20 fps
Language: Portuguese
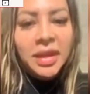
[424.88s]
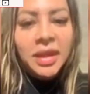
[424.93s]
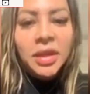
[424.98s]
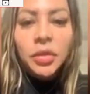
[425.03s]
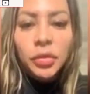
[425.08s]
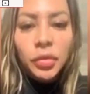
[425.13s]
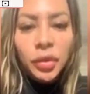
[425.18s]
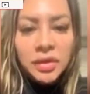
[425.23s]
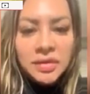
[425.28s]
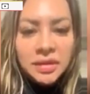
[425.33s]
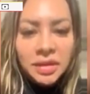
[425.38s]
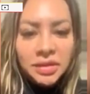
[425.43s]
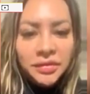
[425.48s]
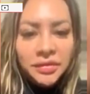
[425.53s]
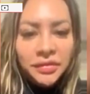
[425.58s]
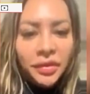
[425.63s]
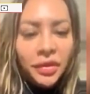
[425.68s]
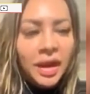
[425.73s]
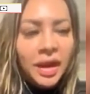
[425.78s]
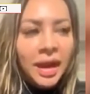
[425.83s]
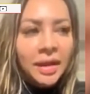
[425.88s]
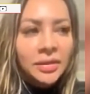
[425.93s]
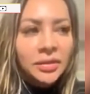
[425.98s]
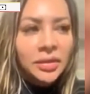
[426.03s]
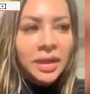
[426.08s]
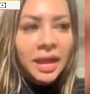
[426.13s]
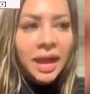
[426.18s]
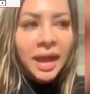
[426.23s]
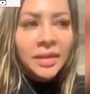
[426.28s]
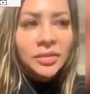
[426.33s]
E o nosso advogado
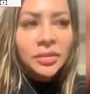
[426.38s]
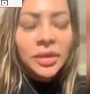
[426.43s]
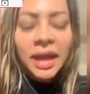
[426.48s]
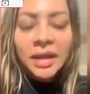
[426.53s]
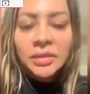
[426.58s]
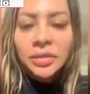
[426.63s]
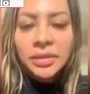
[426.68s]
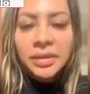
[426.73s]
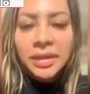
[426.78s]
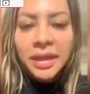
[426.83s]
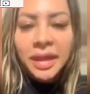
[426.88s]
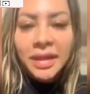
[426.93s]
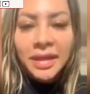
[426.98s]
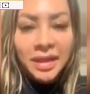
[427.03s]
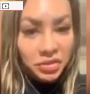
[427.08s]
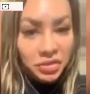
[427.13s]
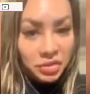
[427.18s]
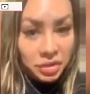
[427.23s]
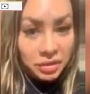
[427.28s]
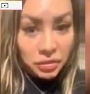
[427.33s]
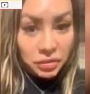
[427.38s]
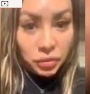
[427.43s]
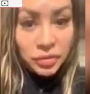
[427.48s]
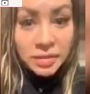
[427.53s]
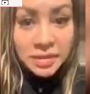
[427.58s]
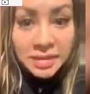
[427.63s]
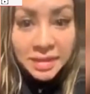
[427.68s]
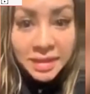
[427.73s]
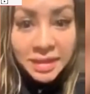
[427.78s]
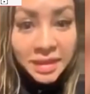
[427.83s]
lá do lado dele é
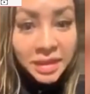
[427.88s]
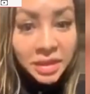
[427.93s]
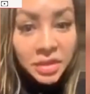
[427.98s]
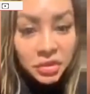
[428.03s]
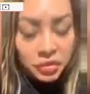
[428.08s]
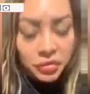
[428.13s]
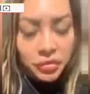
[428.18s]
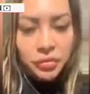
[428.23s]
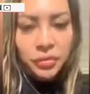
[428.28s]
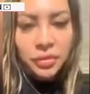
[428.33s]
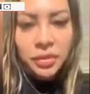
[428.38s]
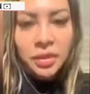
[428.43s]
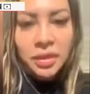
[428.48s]
Jesus Cristo.